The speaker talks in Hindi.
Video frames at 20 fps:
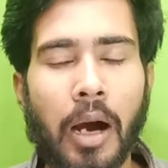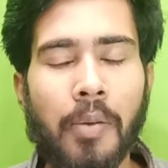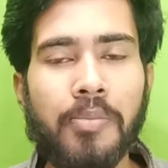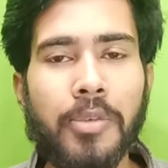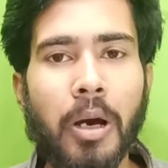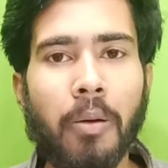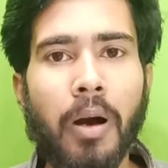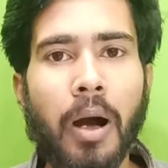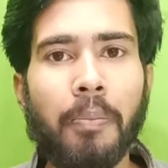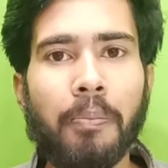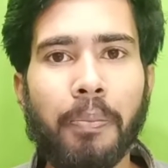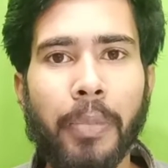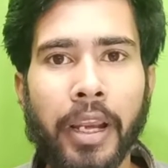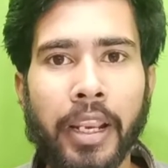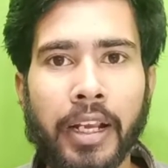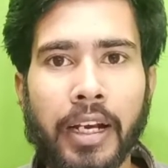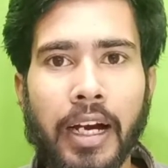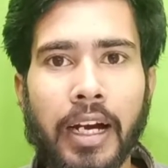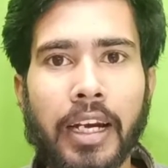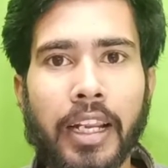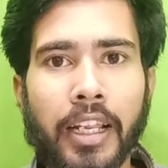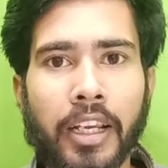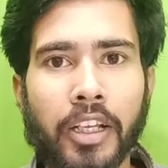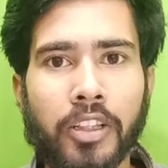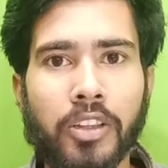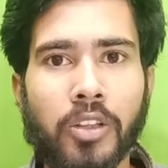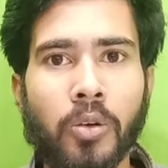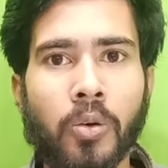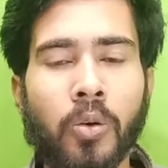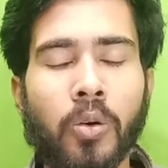अब जब आप पेन कार्ड ले
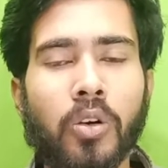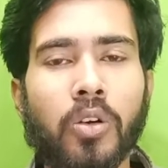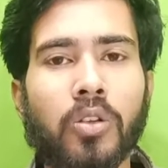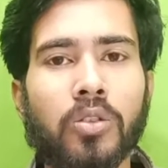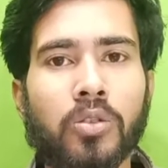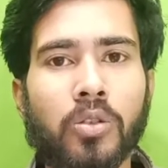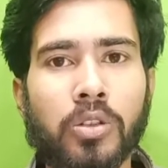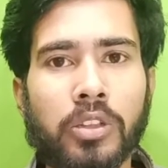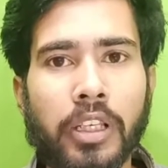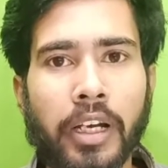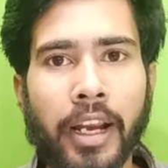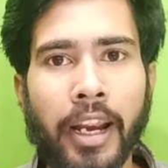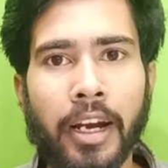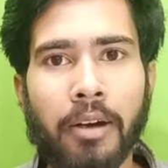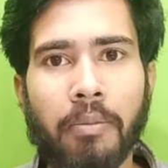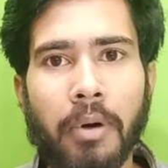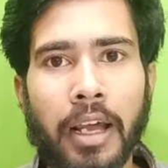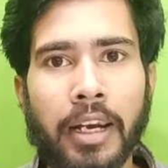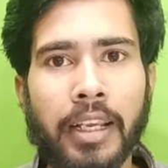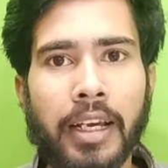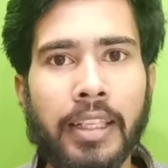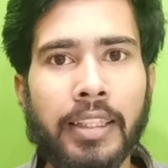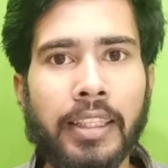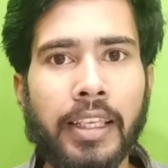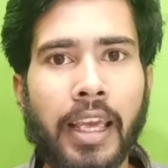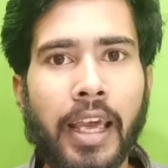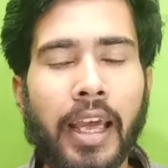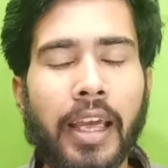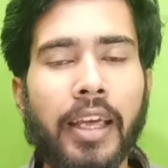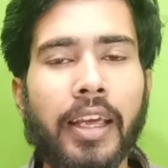लेते हो तो सेकेंड बारी
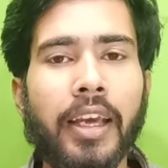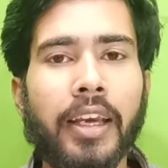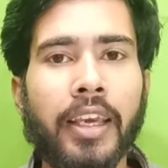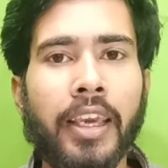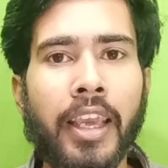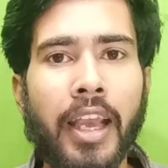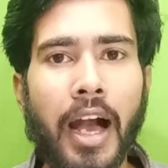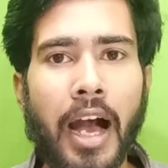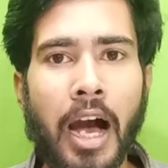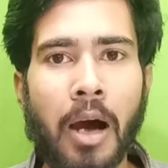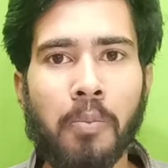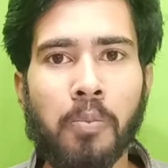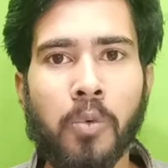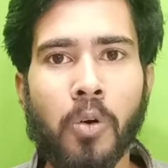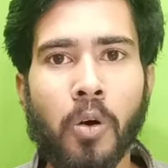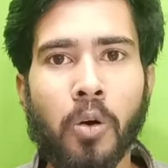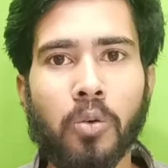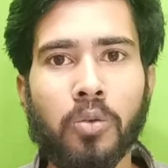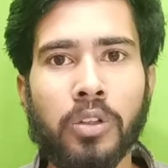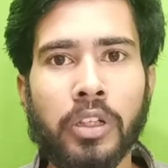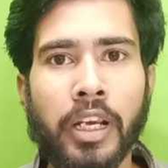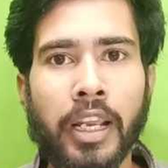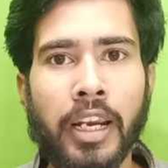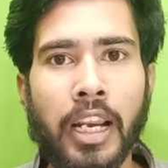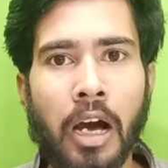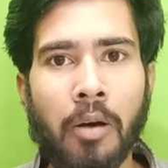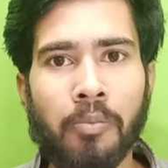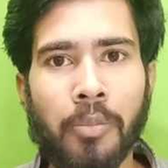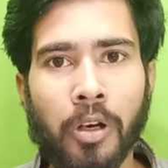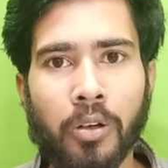आती है कि आपको उनके
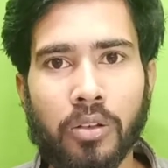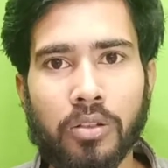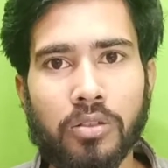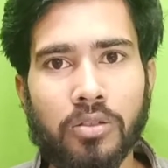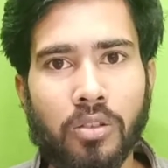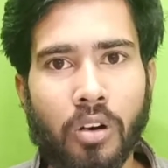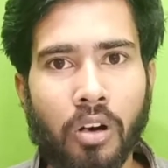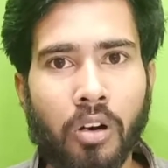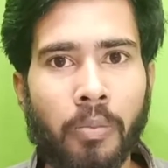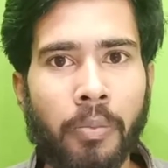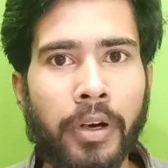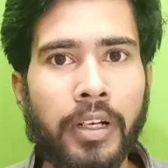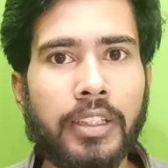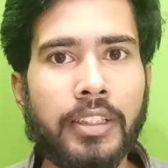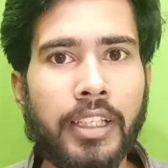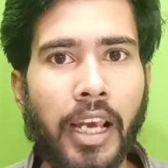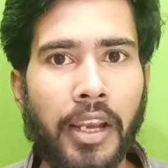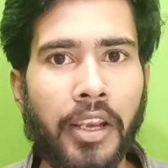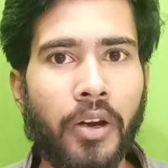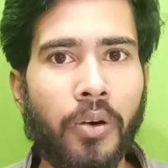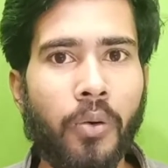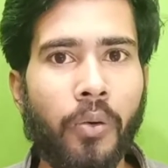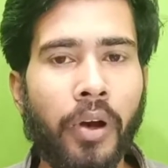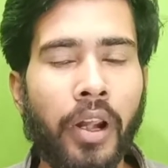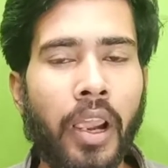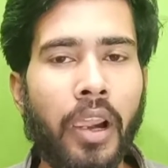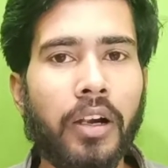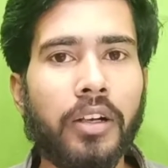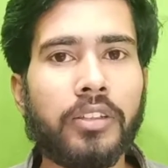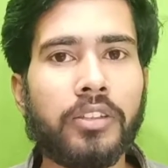नाम पे कुछ डॉक्यूमेंट चाहिए
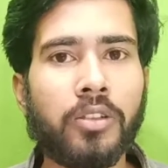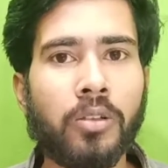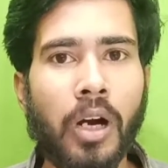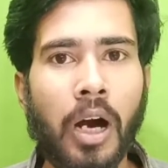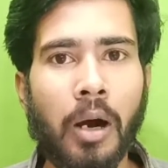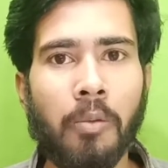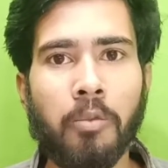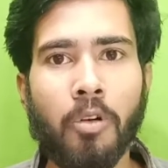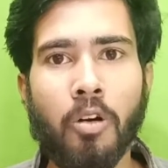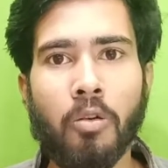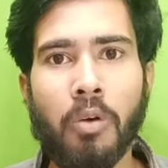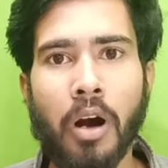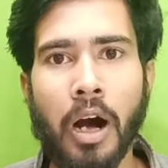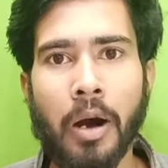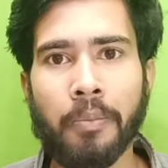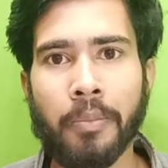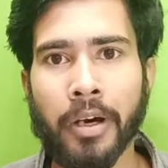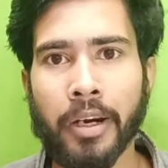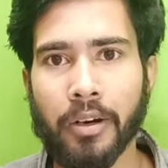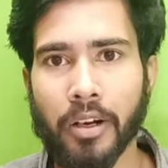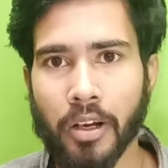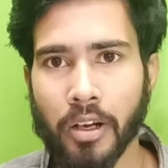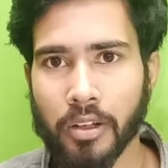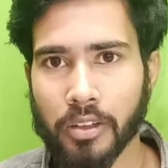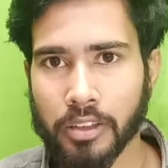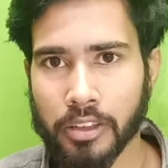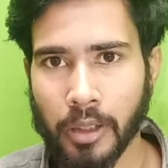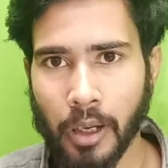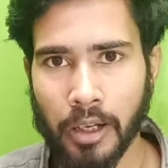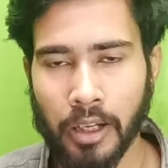होंगे जो आपको वहाँ पर
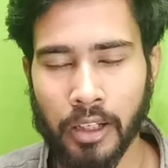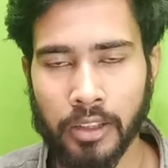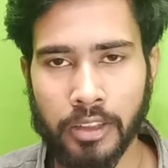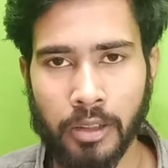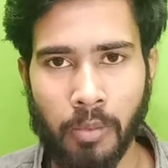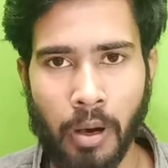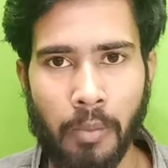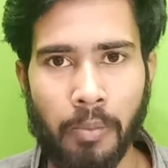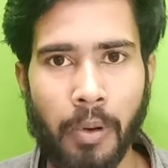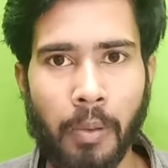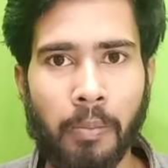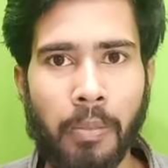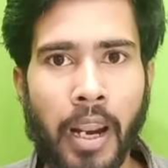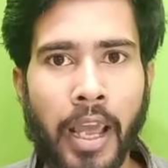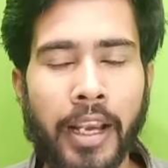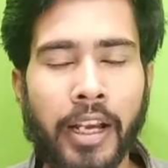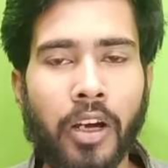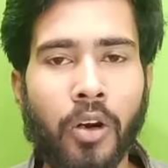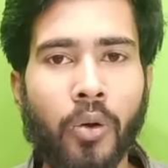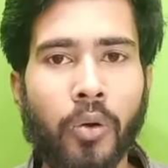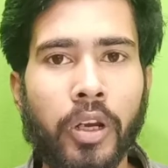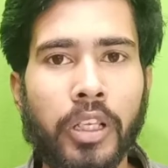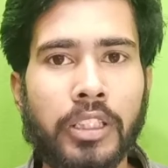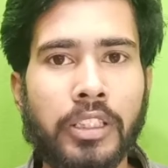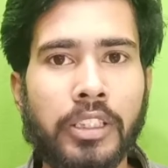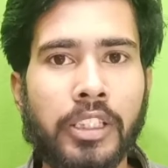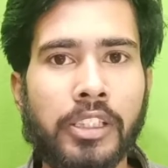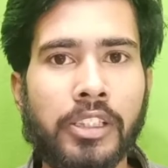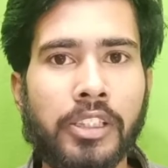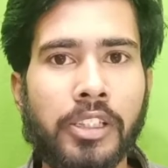जब आप अप्लाई करोगे
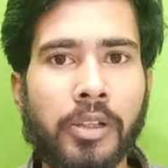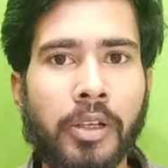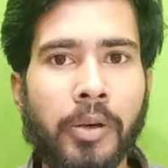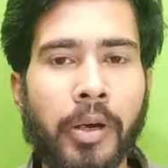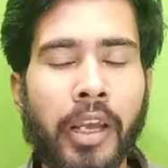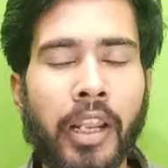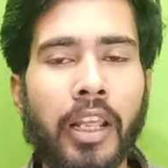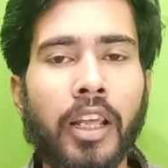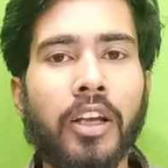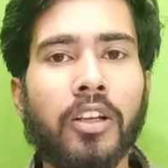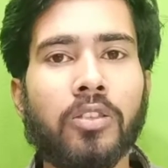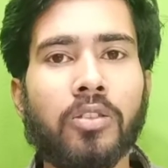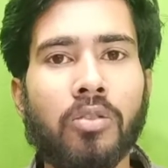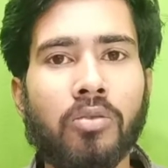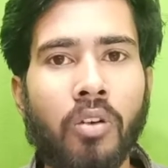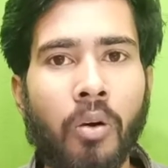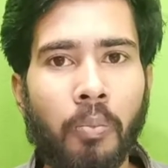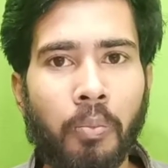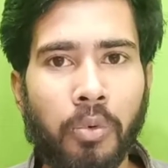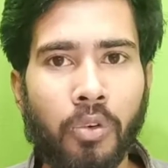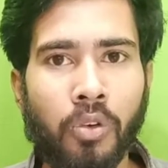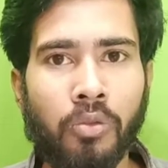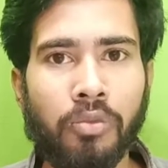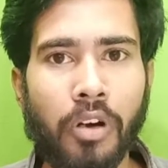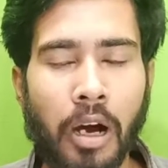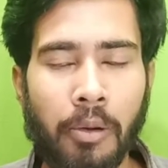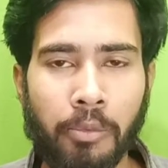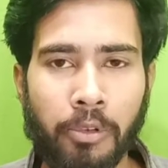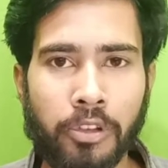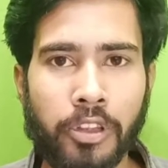जीएसटी के तो वो
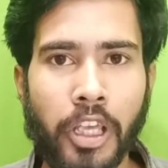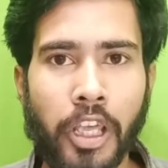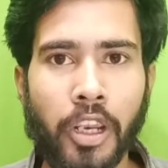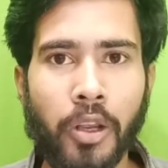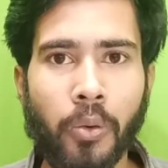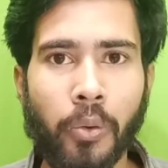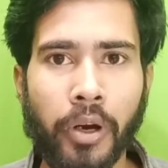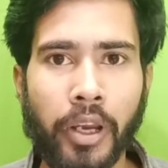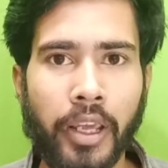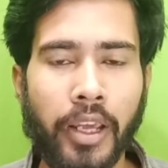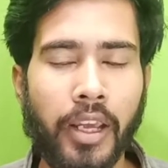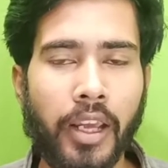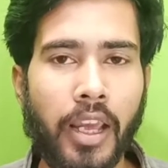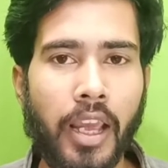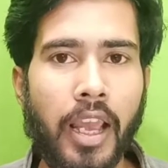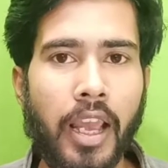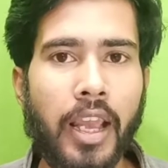प्रूफ आपको देने होंगे